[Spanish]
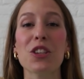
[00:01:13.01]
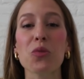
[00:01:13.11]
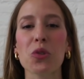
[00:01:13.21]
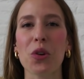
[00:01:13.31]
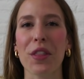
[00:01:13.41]

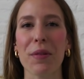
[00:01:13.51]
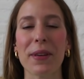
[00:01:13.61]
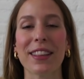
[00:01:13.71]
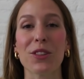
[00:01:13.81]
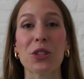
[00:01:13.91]
sus
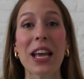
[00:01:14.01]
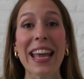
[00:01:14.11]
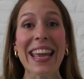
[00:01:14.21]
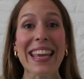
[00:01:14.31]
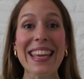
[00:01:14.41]
conocimientos.
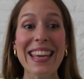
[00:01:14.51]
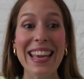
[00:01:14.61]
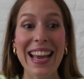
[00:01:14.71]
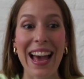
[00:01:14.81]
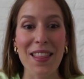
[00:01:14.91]

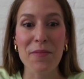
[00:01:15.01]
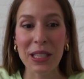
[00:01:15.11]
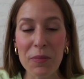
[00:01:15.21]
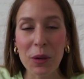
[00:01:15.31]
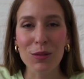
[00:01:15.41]
Y
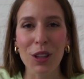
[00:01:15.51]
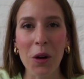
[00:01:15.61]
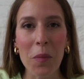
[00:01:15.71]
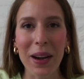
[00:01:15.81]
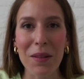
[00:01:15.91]
además de
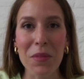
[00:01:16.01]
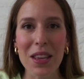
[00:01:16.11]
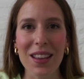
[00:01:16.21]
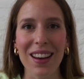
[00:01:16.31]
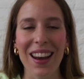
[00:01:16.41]
preguntarlo para
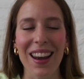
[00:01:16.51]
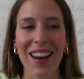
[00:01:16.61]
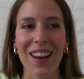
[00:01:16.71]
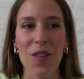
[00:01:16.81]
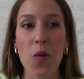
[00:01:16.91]
mí,
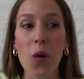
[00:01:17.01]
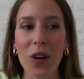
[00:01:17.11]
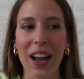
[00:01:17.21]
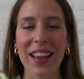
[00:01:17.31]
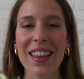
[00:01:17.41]

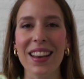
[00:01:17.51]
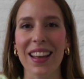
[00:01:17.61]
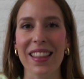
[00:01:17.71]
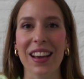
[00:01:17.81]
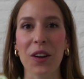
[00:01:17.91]
luego caí y
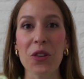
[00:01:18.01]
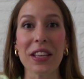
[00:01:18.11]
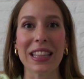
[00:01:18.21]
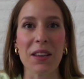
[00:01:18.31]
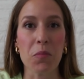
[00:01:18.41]
la dije,
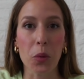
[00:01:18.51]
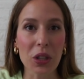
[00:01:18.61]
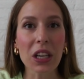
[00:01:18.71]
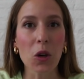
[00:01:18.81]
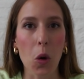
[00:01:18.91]
oye, ¿te
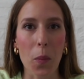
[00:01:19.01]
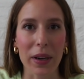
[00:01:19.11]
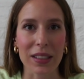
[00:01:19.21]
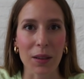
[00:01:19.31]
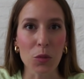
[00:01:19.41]
importa que lo
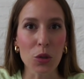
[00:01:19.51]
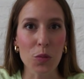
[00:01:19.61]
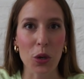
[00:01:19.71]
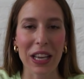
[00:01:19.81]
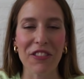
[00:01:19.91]
compartamos?
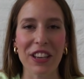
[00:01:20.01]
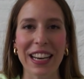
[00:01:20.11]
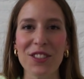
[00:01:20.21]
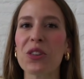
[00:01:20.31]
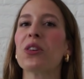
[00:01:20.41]
Porque al
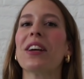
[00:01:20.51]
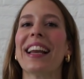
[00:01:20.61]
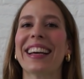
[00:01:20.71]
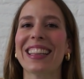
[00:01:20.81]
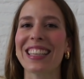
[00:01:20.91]
final yo creo que
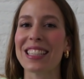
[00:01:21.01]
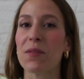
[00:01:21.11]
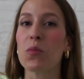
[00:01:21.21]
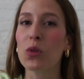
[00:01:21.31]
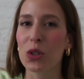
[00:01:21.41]
la gente
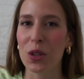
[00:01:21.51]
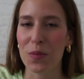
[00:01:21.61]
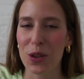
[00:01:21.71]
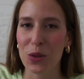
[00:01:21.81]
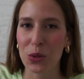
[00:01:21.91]
echa mucho de
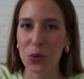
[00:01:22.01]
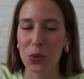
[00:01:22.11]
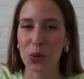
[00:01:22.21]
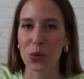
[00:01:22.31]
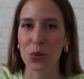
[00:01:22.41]
menos
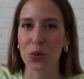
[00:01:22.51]
tus,